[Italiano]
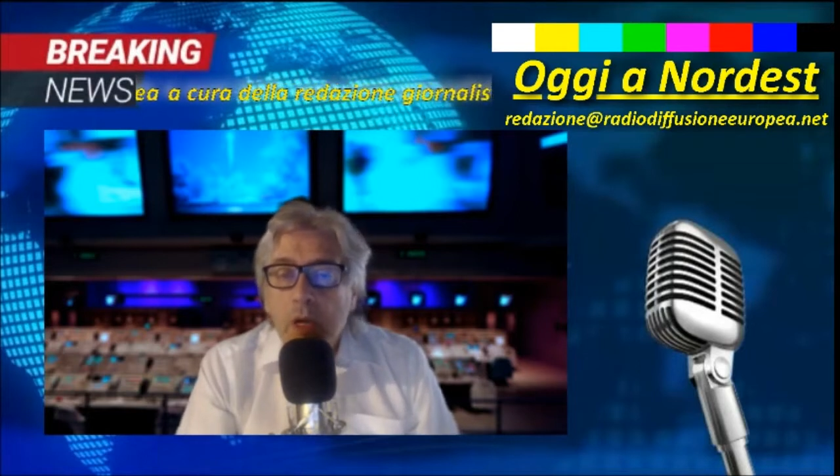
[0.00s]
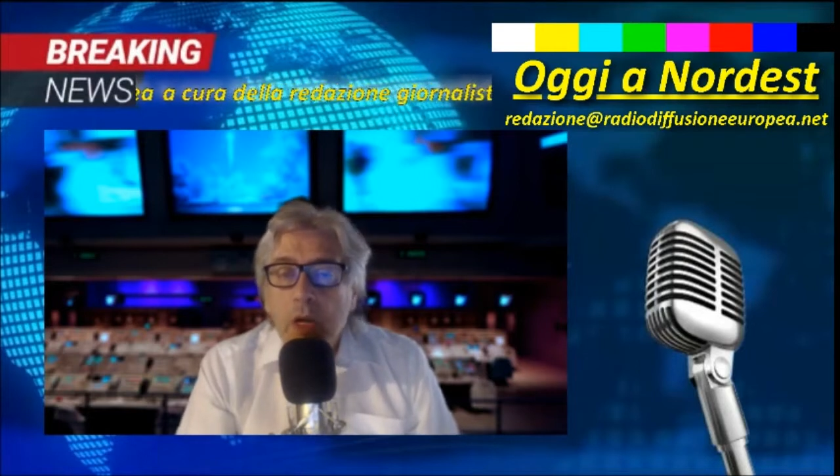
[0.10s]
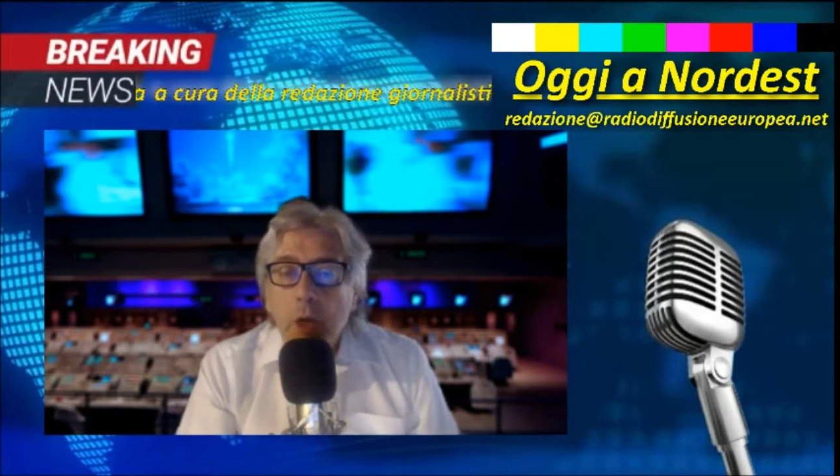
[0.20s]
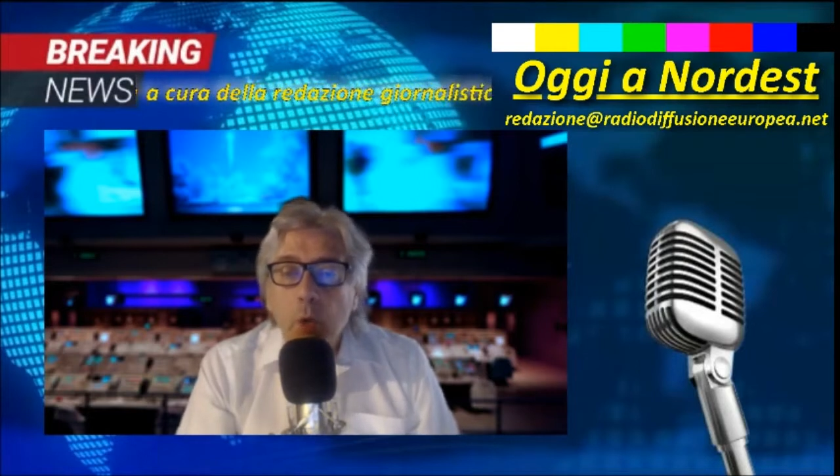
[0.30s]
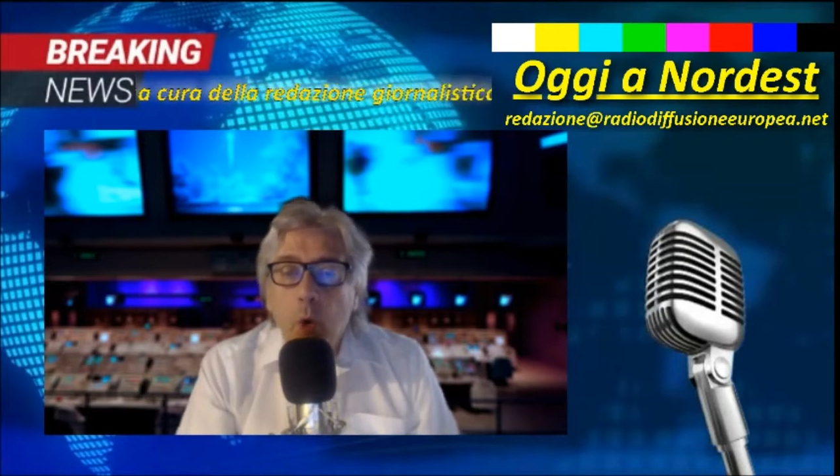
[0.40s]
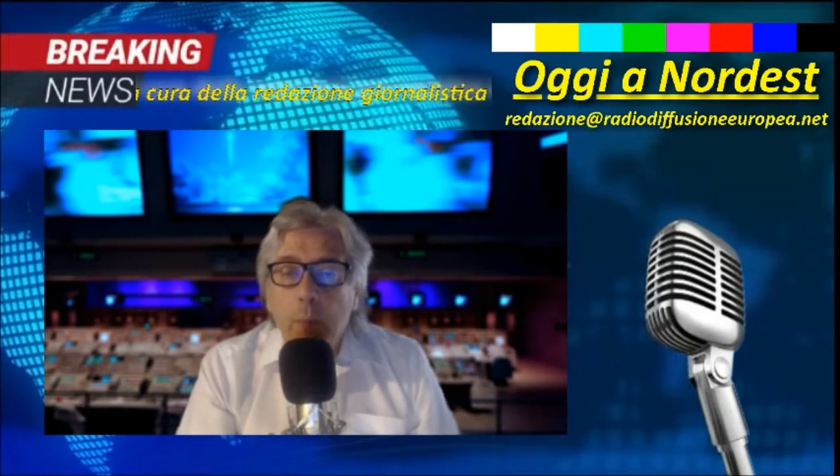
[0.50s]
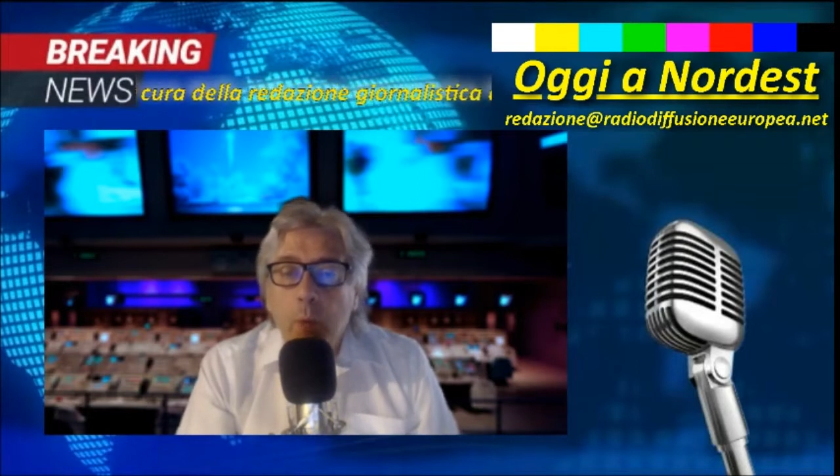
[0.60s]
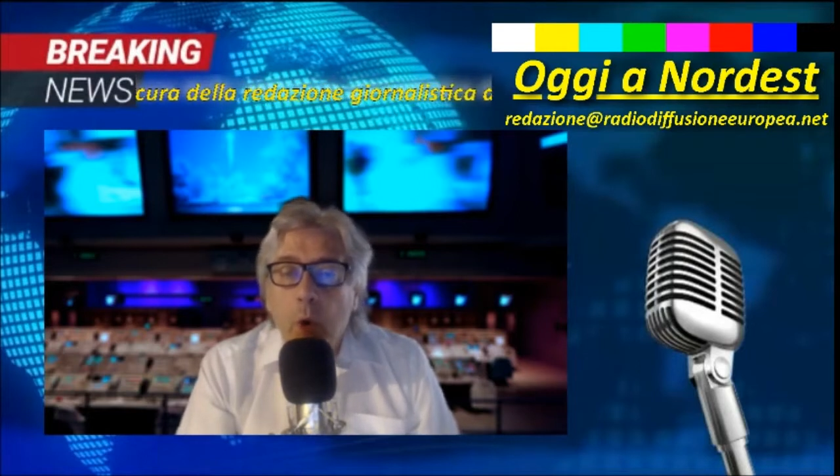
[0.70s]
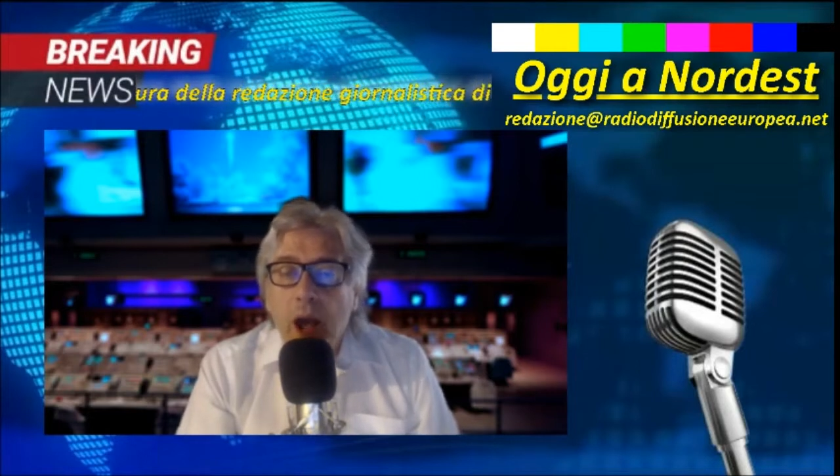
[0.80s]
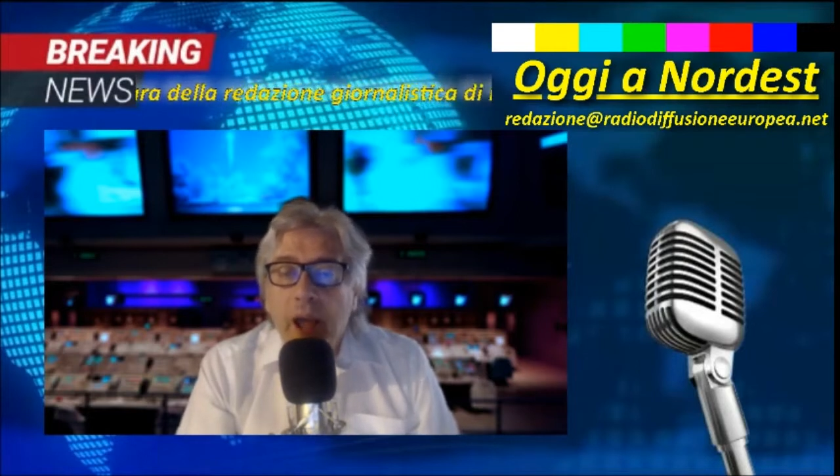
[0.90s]

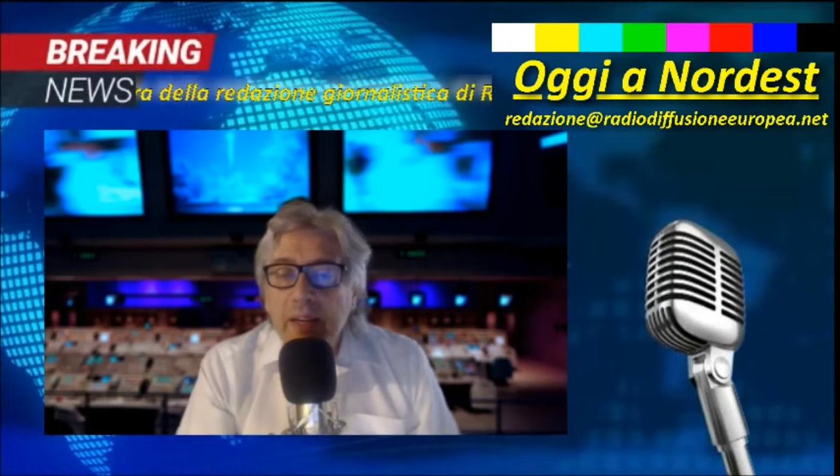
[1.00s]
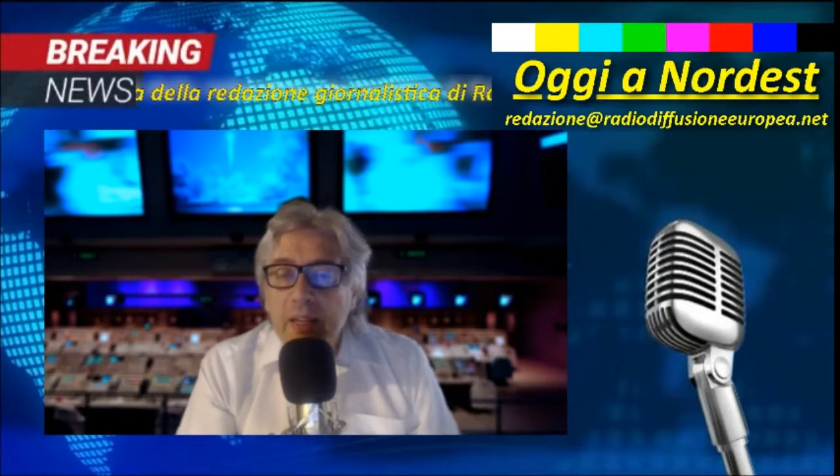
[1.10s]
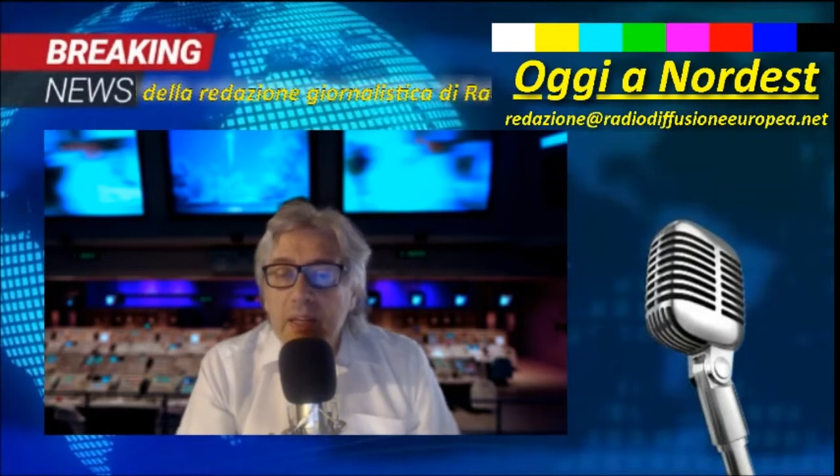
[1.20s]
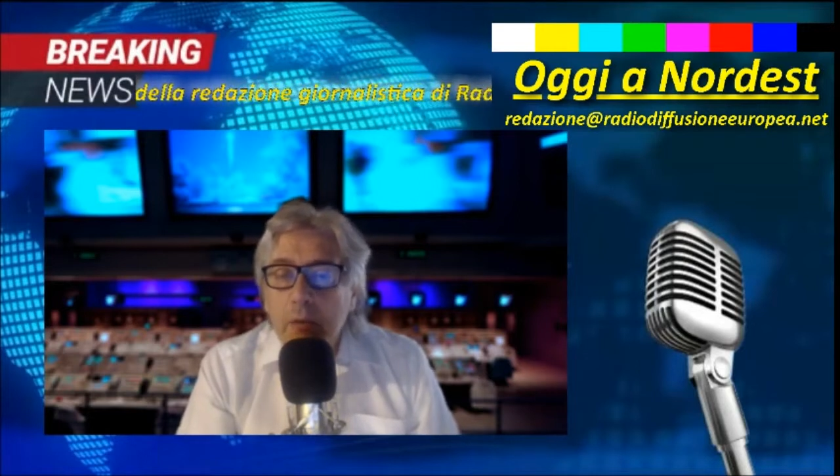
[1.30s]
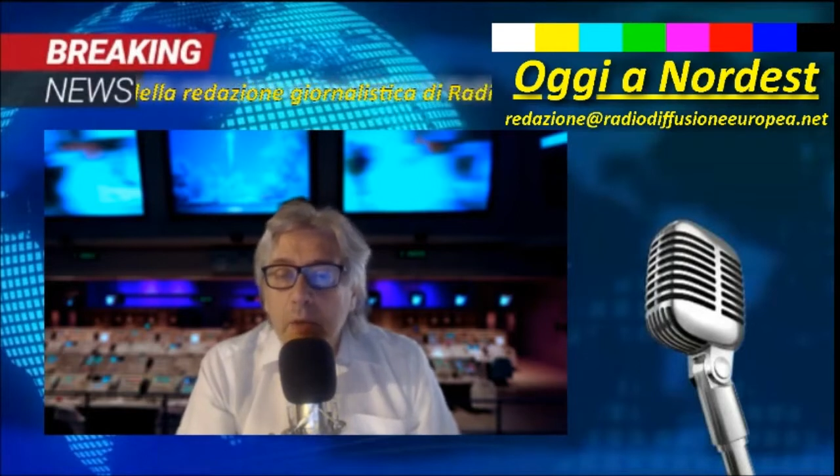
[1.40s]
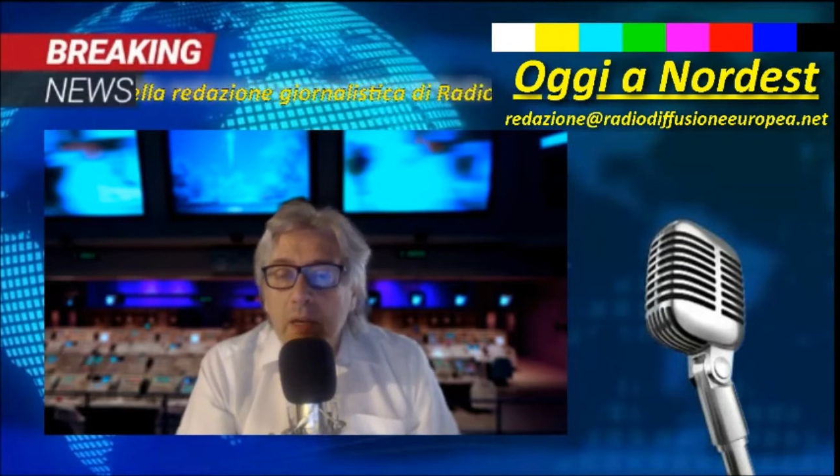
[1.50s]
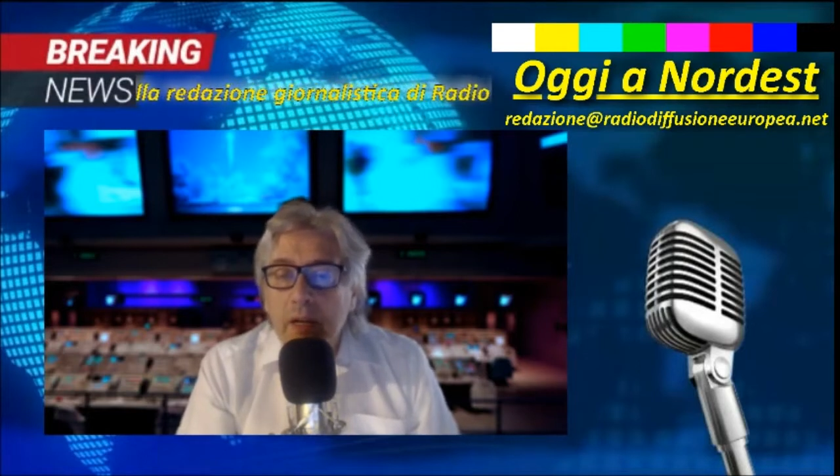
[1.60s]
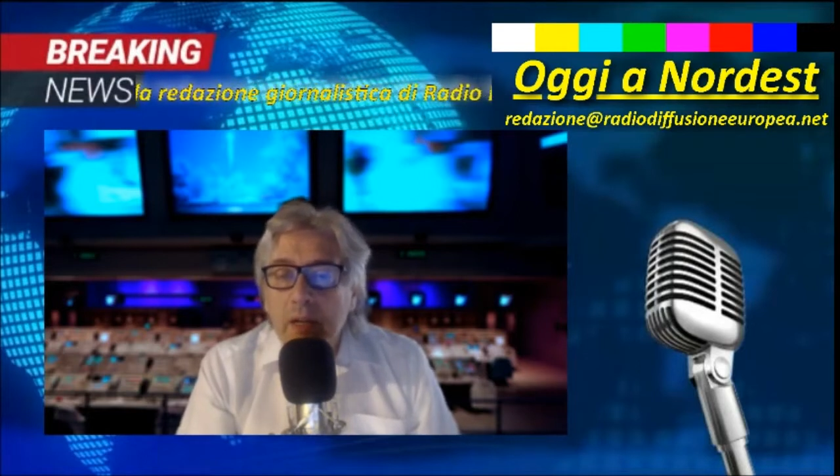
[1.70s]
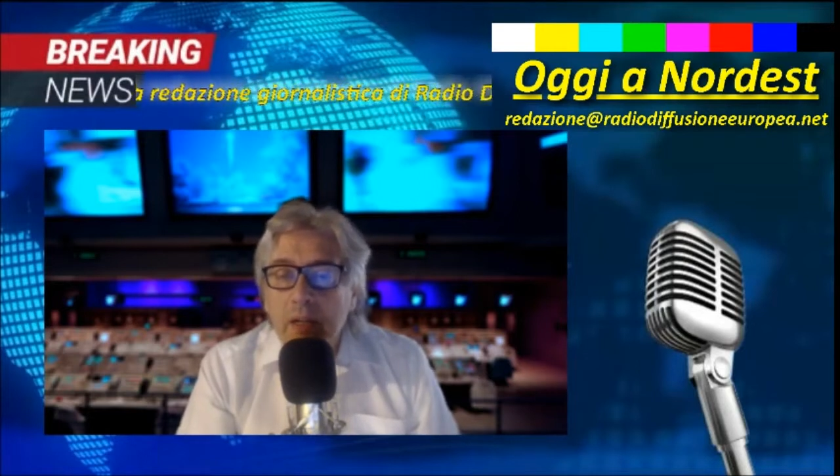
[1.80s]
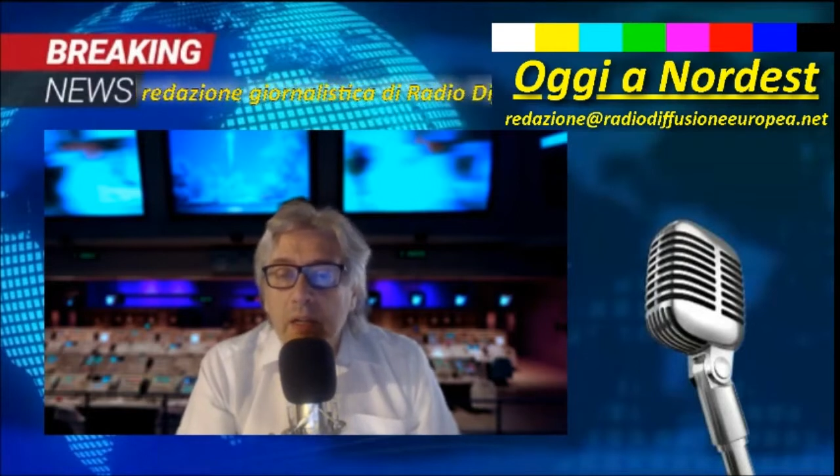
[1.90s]
l'uomo ha iniziato ad
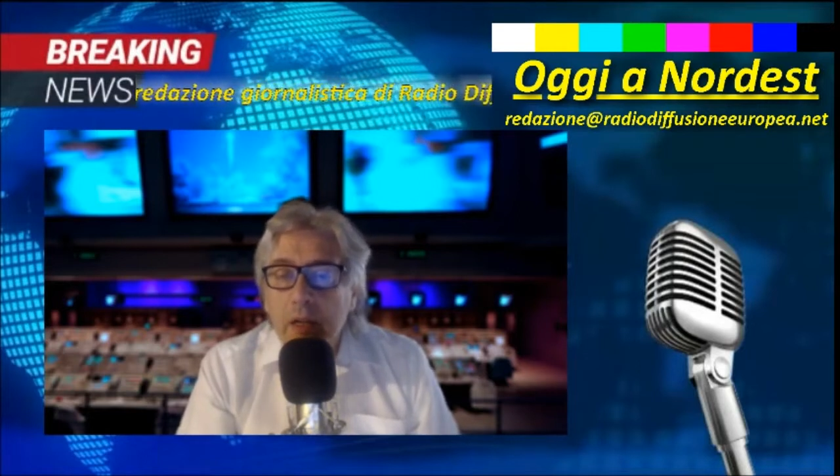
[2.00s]
aggredirli